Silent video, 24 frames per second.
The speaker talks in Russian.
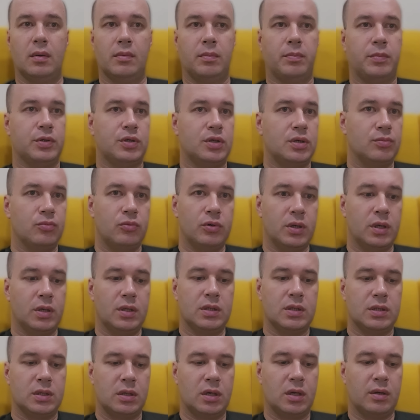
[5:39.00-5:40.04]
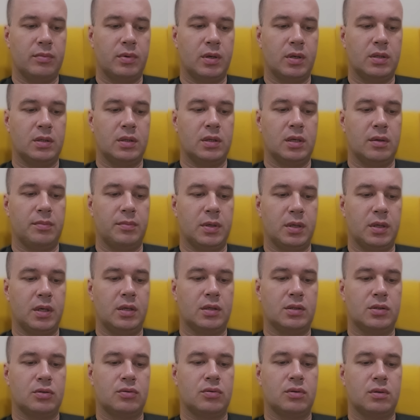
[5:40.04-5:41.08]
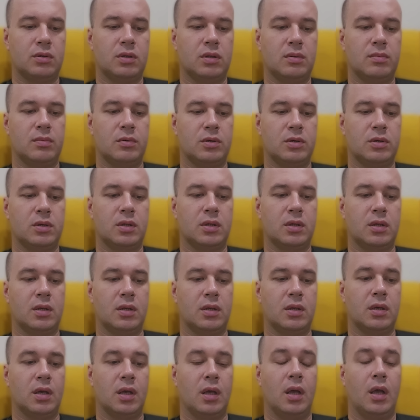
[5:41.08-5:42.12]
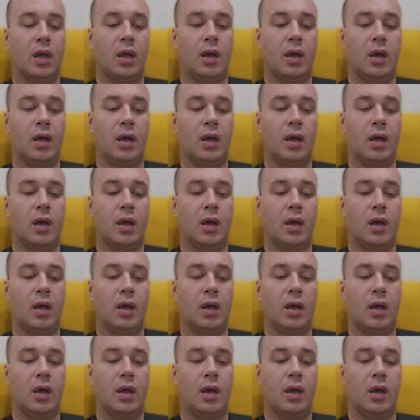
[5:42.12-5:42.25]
Почему, я не знаю, обратили. Мне кажется, что это недоброжелатели, да.